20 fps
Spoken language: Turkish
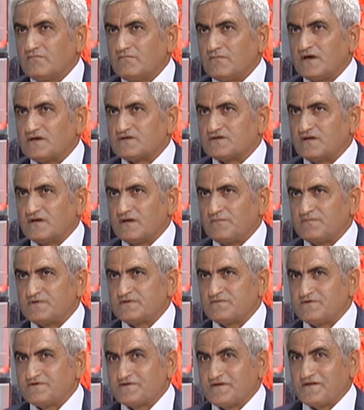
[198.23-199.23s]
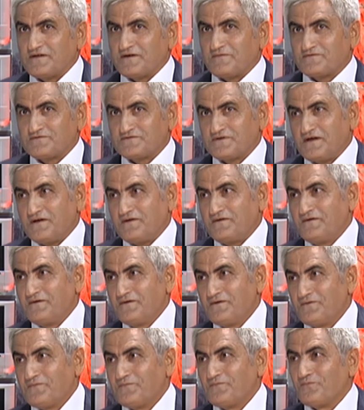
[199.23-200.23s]
Maşallah bizim insanlarımız da bol
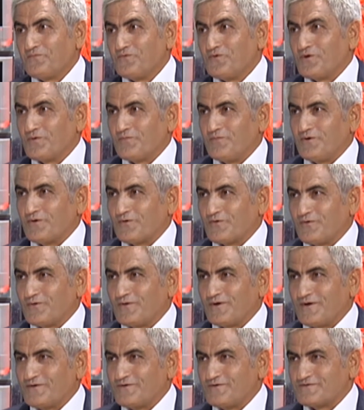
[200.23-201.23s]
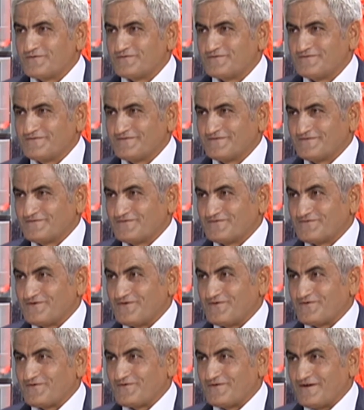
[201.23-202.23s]
Bilmiyorum, bol kullanıyor. Evet.
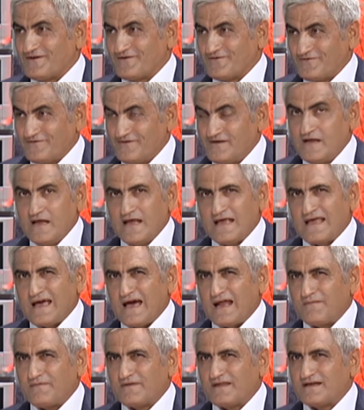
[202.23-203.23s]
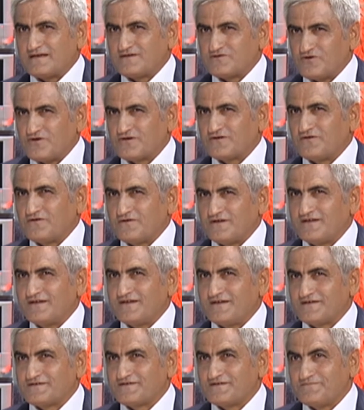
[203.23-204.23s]
Çok kullan. Yani bir de sigorta
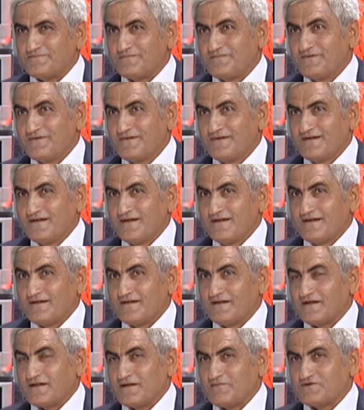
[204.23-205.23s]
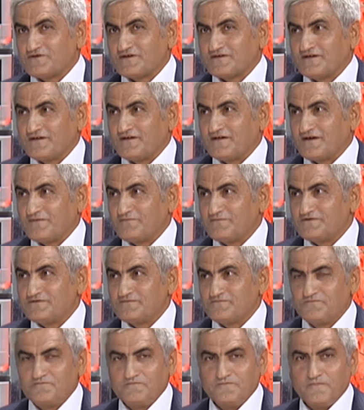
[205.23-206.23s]
ödediği için ne demiş atalarımız?
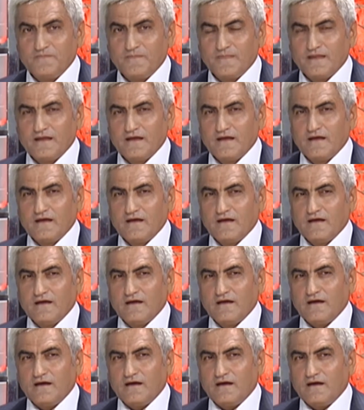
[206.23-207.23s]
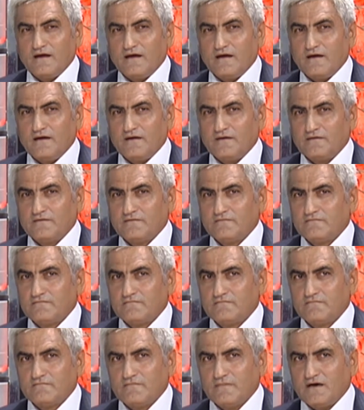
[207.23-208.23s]
Aa,
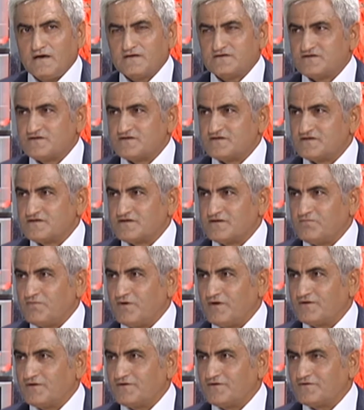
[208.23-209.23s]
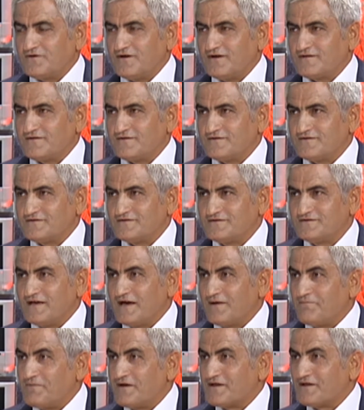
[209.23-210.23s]
acı sirke baldan tatlıdır.
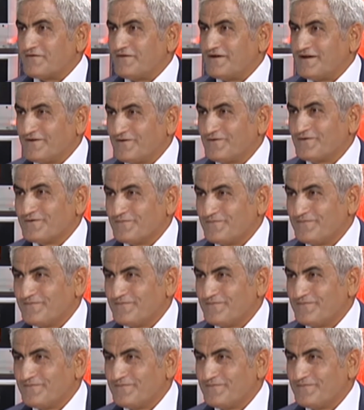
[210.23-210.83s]
Yani bedava olur.